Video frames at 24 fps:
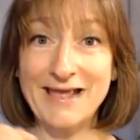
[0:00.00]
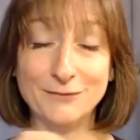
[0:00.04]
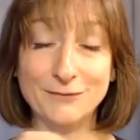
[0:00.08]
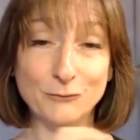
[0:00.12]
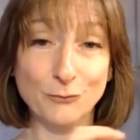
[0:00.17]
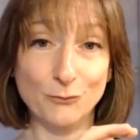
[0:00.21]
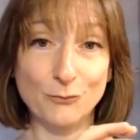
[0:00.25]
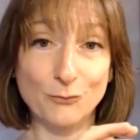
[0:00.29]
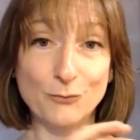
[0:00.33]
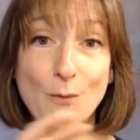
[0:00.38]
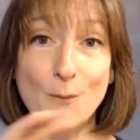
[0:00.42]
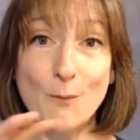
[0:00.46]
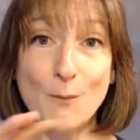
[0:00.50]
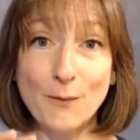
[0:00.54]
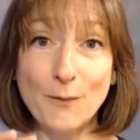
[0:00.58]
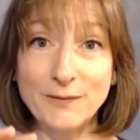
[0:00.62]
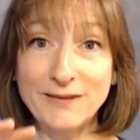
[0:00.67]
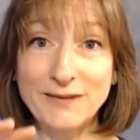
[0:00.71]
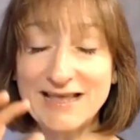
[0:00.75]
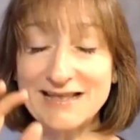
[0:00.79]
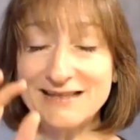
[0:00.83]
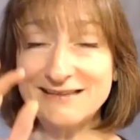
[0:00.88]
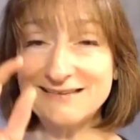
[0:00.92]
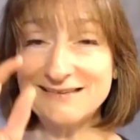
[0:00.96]
Donc,
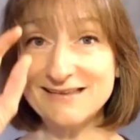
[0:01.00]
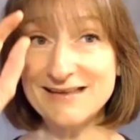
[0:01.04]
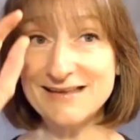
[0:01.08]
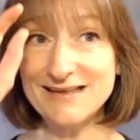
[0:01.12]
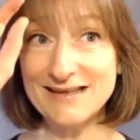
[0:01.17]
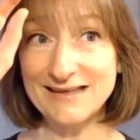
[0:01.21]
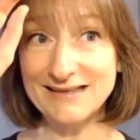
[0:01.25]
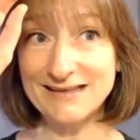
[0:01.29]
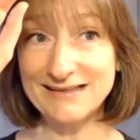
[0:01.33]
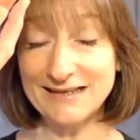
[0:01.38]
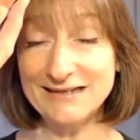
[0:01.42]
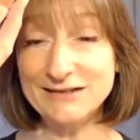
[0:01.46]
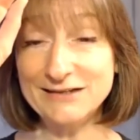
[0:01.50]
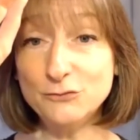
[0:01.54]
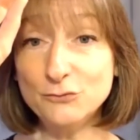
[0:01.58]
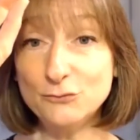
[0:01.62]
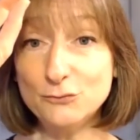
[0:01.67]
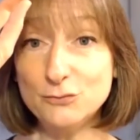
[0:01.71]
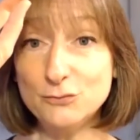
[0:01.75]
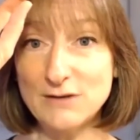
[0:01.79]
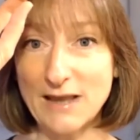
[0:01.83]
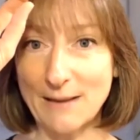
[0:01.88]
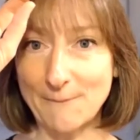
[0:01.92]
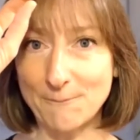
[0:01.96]
quelle est, du
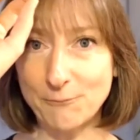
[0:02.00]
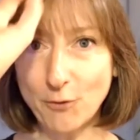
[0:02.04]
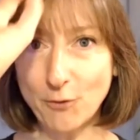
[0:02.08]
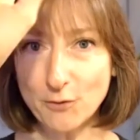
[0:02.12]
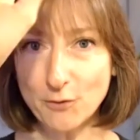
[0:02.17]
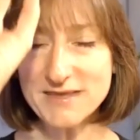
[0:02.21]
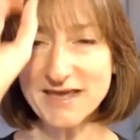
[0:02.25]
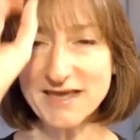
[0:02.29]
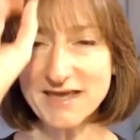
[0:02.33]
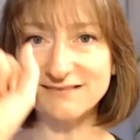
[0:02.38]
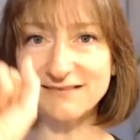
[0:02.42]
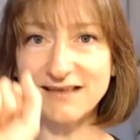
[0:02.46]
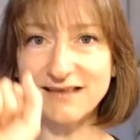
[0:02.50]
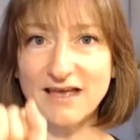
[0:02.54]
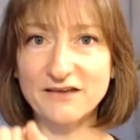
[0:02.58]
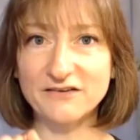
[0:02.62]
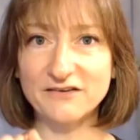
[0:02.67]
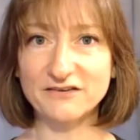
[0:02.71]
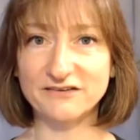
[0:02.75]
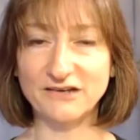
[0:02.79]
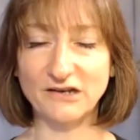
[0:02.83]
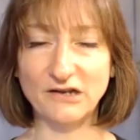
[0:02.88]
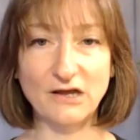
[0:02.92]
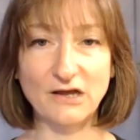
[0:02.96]
coup la première
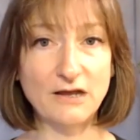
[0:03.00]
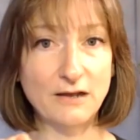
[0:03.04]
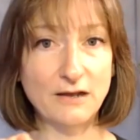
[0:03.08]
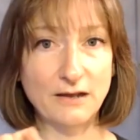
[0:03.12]
tâche